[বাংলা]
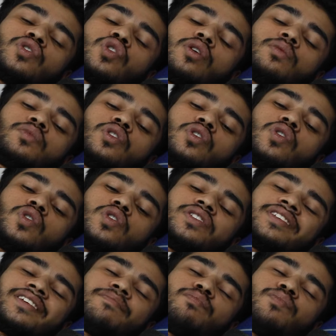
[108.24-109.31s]
শব্দ
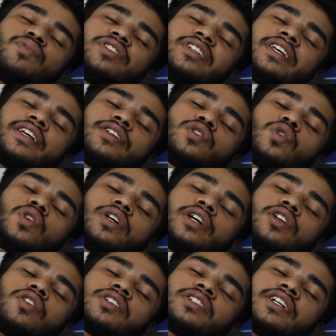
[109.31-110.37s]
হয়েছে কি চলে
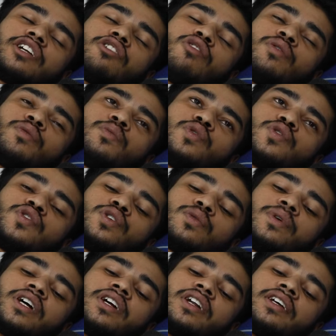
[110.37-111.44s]
গেল সেটাও আমি বুঝতে
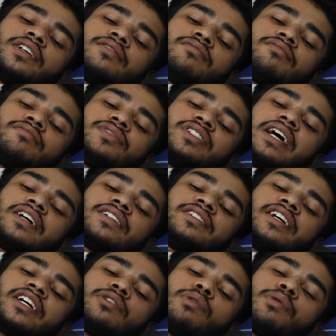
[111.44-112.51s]
পারি নাই জাস্ট
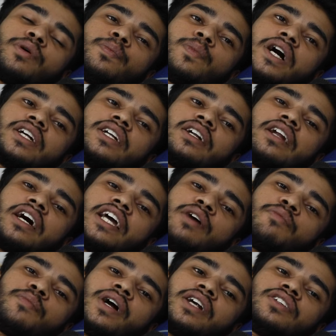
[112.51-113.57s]
দেখলাম আমার পাটা নাই
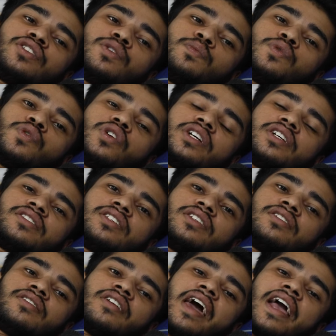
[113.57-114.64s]
আমি মাটিতে পড়ে গেছি
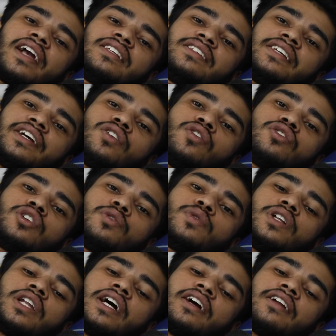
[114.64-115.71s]
এক সেকেন্ডও
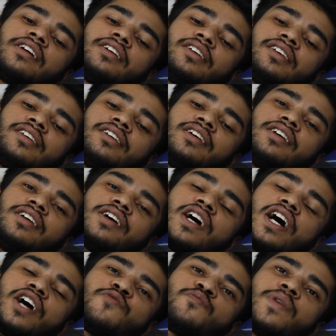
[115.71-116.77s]
সময় লাগে নাই
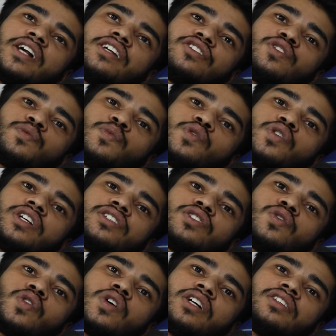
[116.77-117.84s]
আমি মাটিতে পড়ে
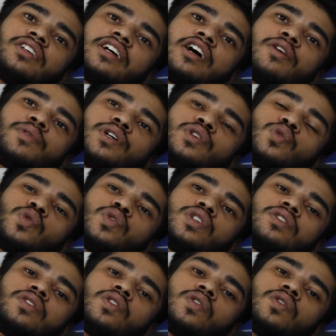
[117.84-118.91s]
গেছি ওখান থেকে আমাকে দুই
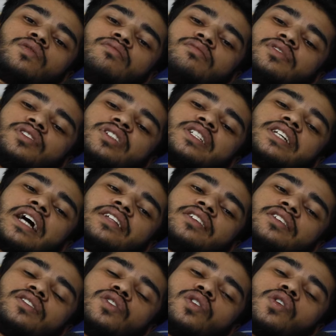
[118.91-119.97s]
তিনজন
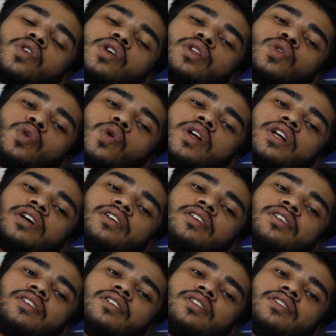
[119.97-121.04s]
সাথে ছিল ওরা দৌড়ে
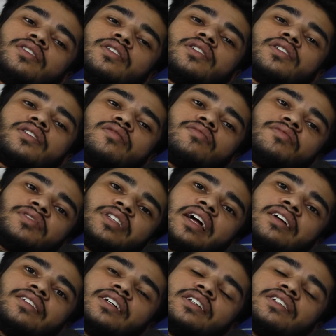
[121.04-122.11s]

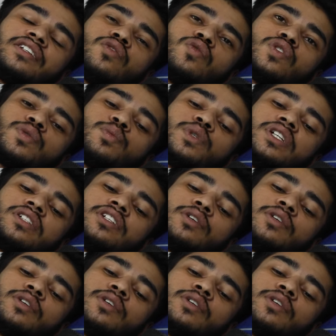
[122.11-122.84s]
তাড়াতাড়ি নিয়ে হসপিটালে